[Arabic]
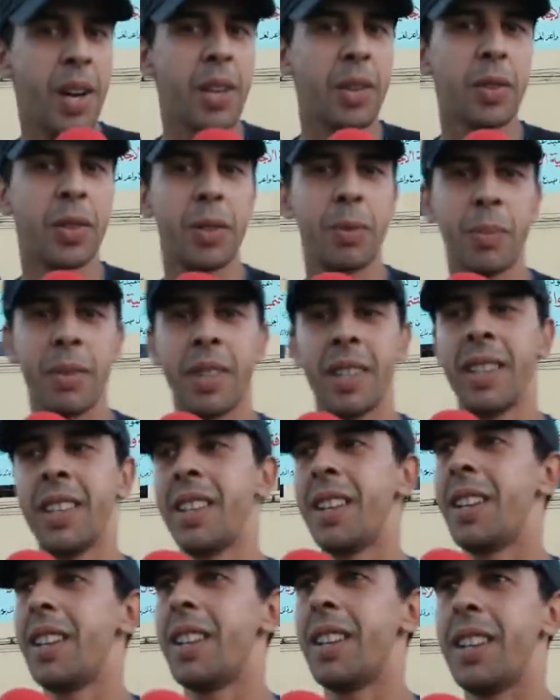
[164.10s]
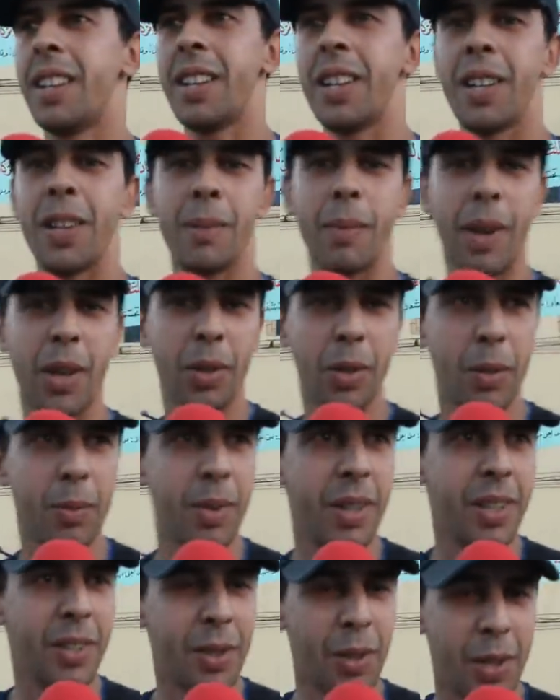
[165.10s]
لكم آه، معكم
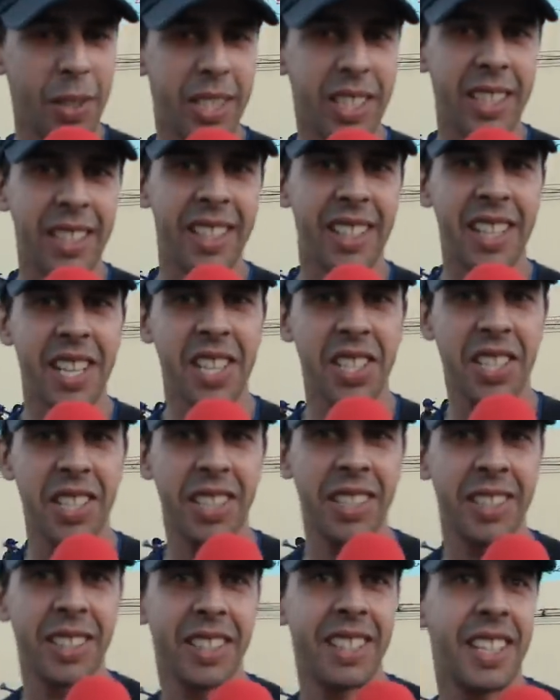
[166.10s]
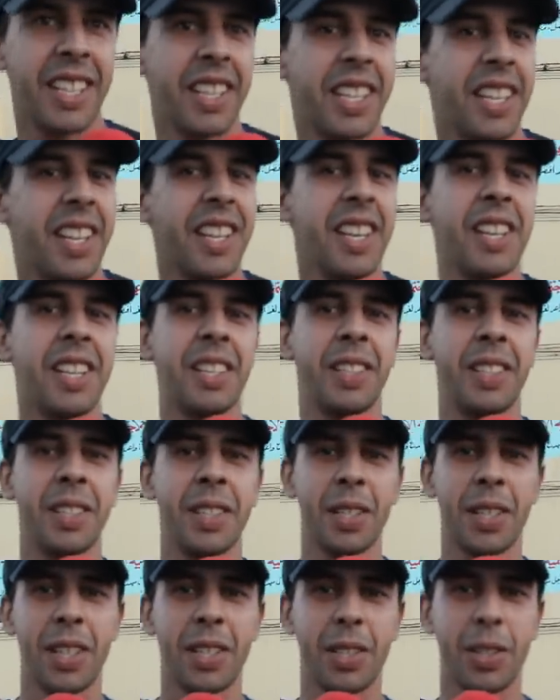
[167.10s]
نورتين رشيد اي كي اي
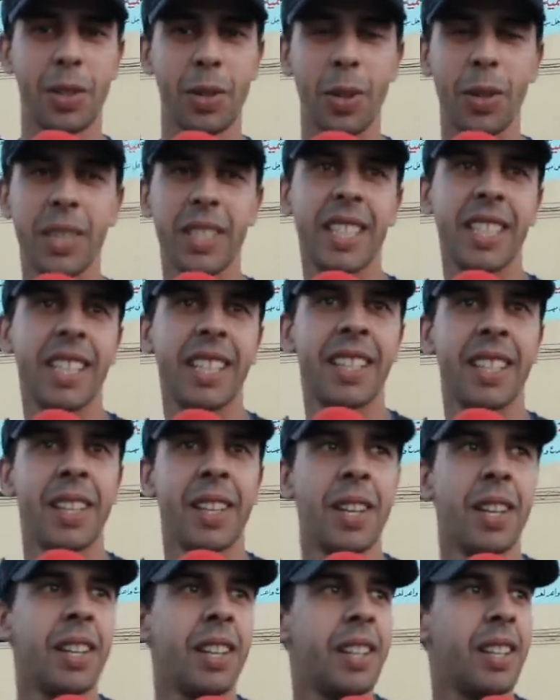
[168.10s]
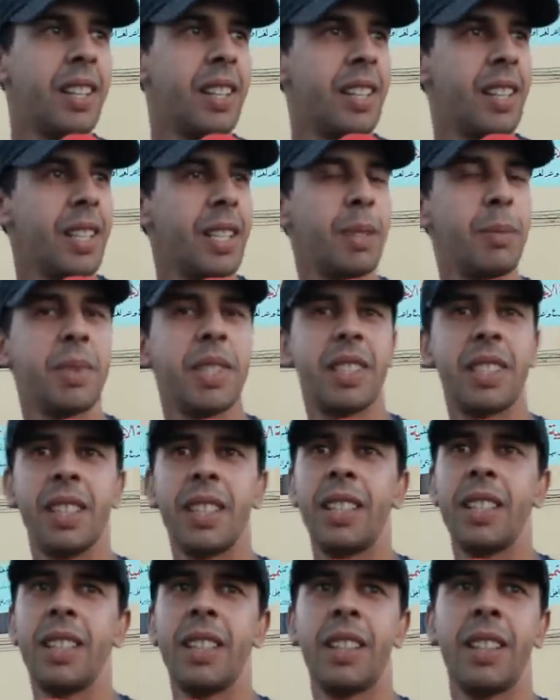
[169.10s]
زولجيك آه، اللي بديت
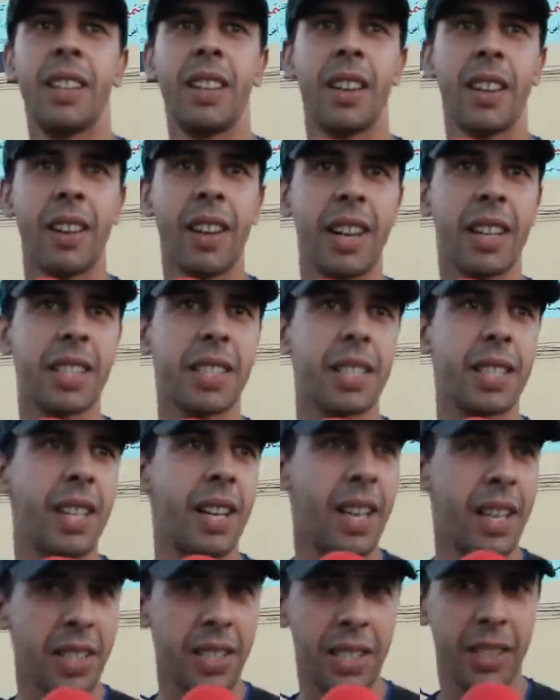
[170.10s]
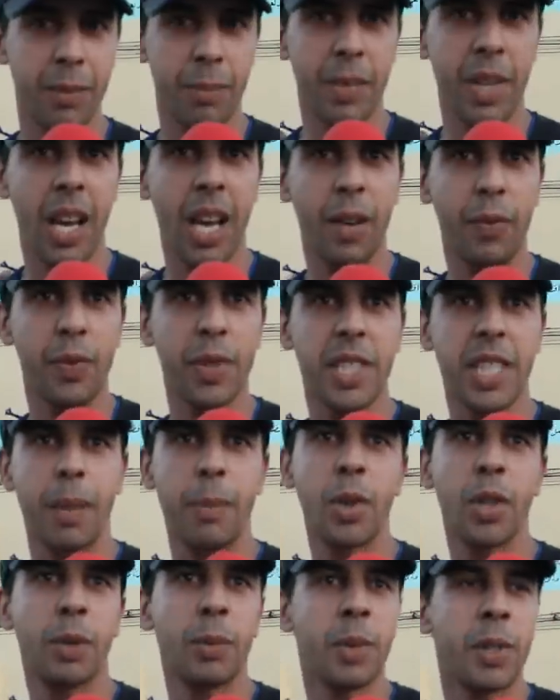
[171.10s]
آه، الرقص هذه من
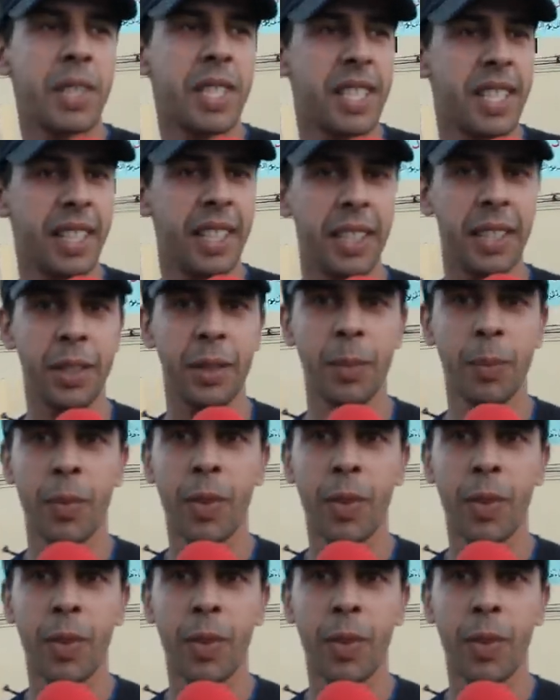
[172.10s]
1998